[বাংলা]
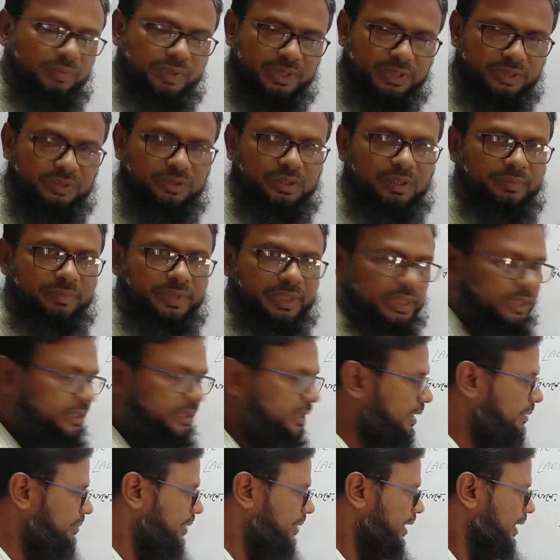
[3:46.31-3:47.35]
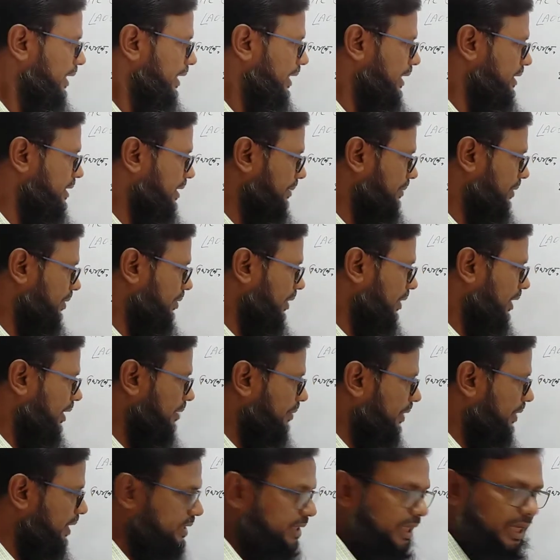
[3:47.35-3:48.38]
তোমাদের জন্য আমি রেখে দিলাম হিসাবটা করার
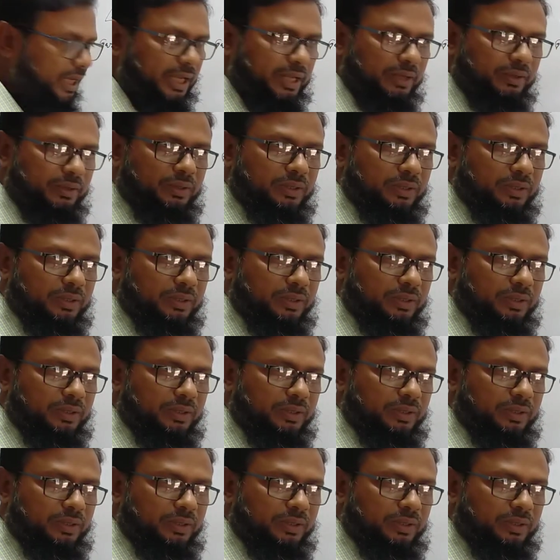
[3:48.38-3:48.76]
পরে যা